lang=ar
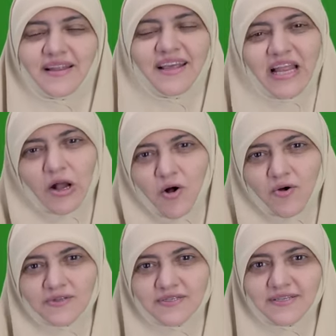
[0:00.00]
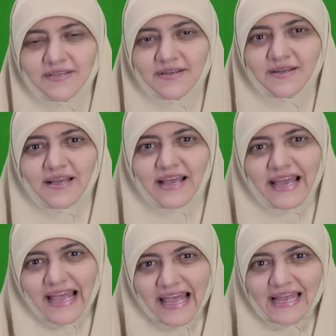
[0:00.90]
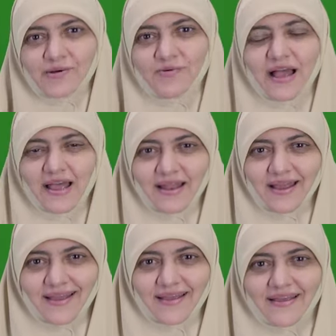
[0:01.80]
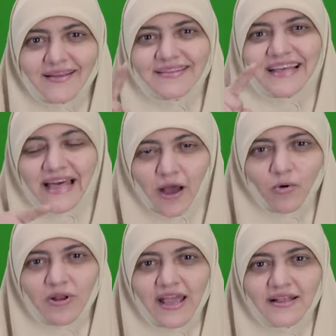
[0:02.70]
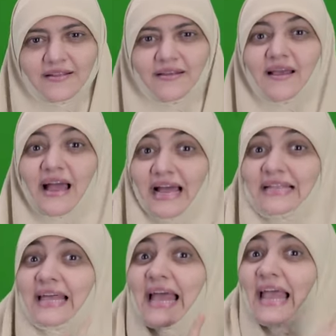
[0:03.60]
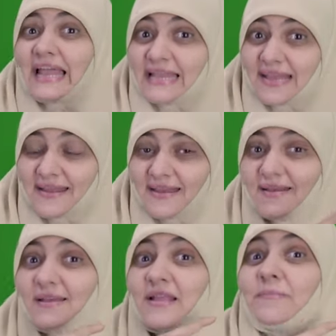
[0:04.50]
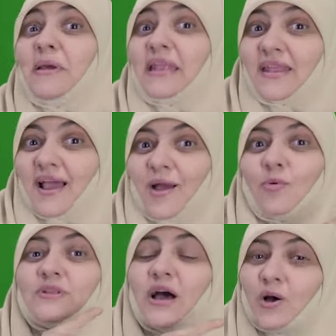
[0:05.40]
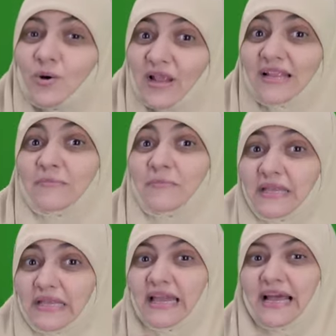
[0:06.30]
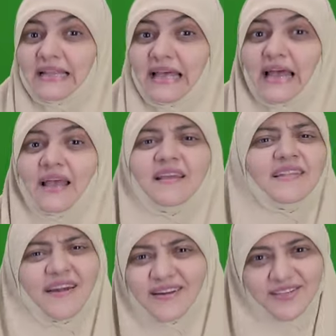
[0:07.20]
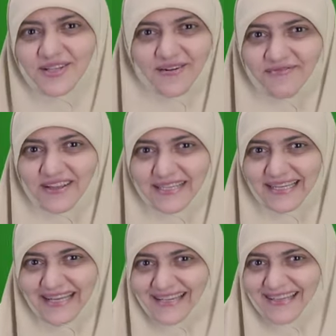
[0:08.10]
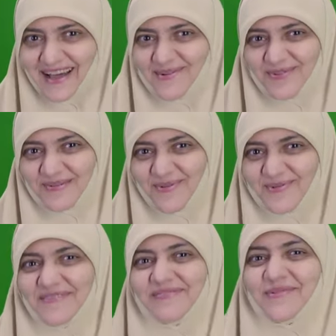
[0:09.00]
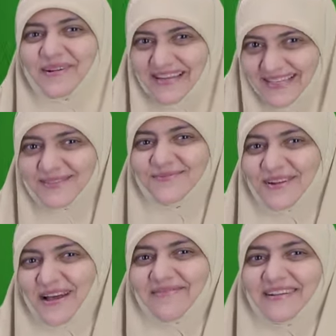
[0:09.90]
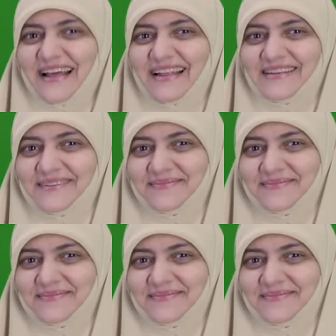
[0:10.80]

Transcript: العلاقات اهلي واهلك تدخلات عند اهلي منك ودخلات مني عند اهلي يا ترى نتصرف فيها ازاي تعالوا تابعونا في كواليس ونعرف الحل